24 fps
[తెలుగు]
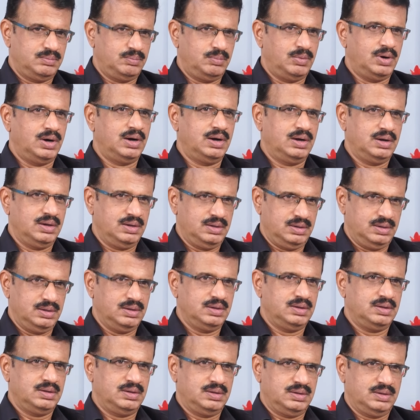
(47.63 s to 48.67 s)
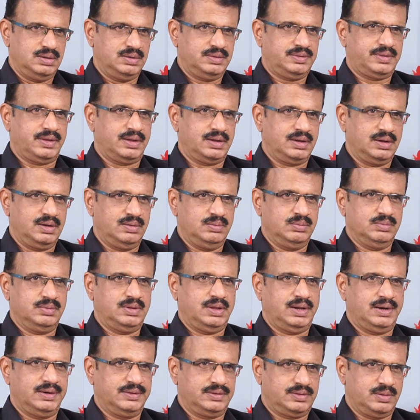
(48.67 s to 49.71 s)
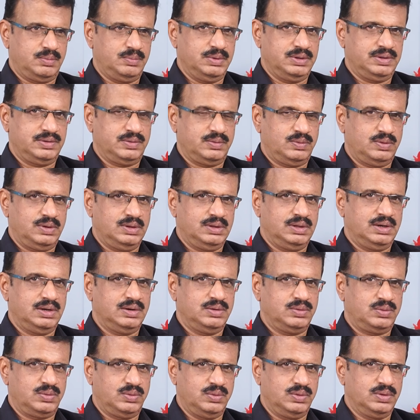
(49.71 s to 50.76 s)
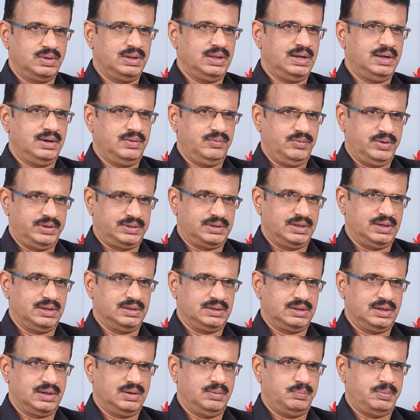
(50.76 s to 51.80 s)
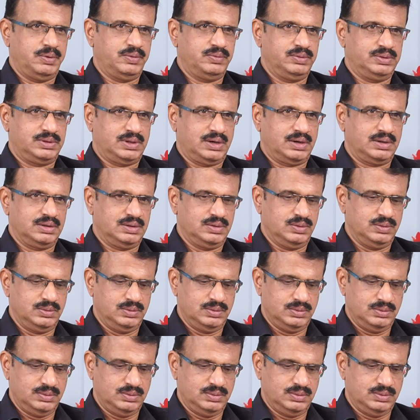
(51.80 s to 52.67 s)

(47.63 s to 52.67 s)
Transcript: మా సంఘం దానికి సంబంధించిన ఆధారాలు రెండోది ఆయన వ్యక్తిగతంగా పవిత్రతో